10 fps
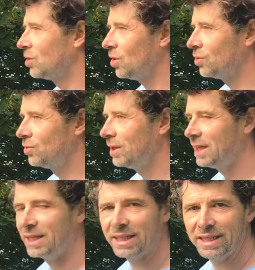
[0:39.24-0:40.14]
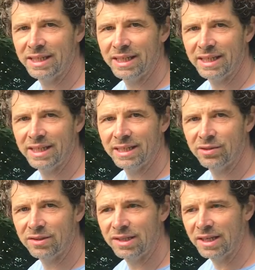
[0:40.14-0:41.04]
cornouiller hein, qui, est, qui est
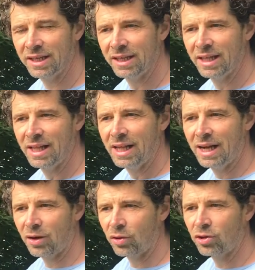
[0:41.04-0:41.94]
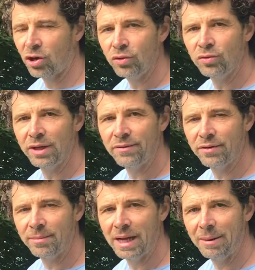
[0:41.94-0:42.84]
toxique. Alors le cornouiller
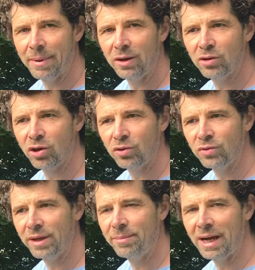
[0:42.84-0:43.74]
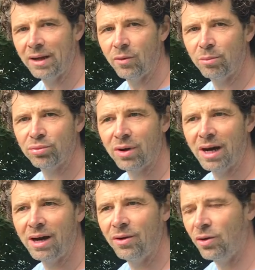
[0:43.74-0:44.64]
femelle, pas le cornouiller mâle. On
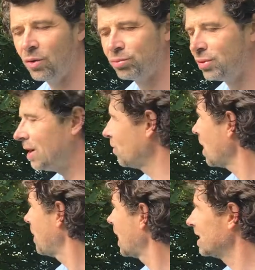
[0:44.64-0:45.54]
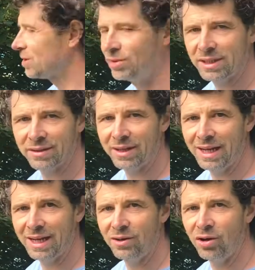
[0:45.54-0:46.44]
pourra, euh, on pourra voir par la suite euh,
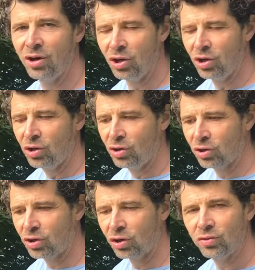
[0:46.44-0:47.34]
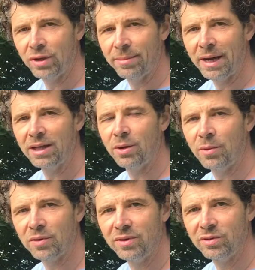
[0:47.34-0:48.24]
quel est le, le cornouiller mâle,
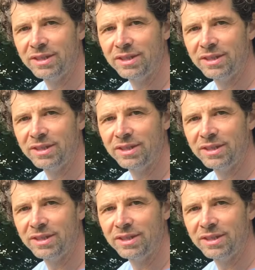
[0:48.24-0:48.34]
comment le